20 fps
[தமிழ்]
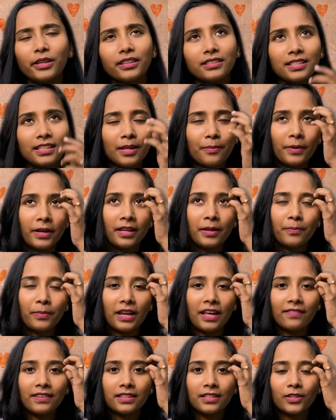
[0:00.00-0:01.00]
சில பேர்
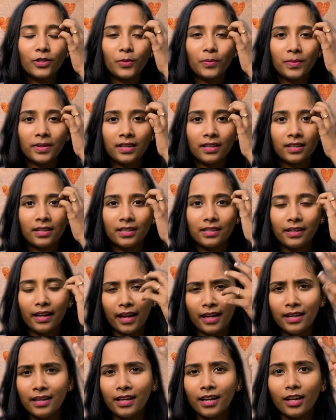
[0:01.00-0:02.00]
இப்போலாம் வந்து ரொம்ப
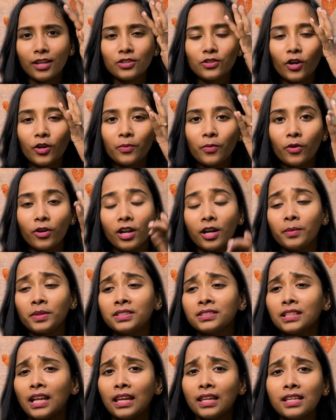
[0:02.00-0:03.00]
ட்ரெண்டியாலாம் சாங் போடுறாங்க
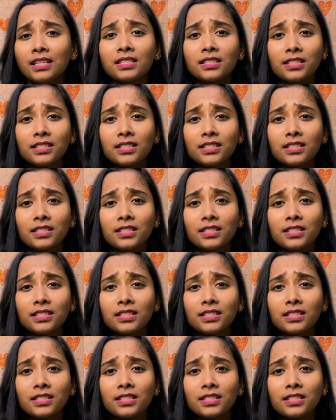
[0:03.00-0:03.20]
இது நல்ல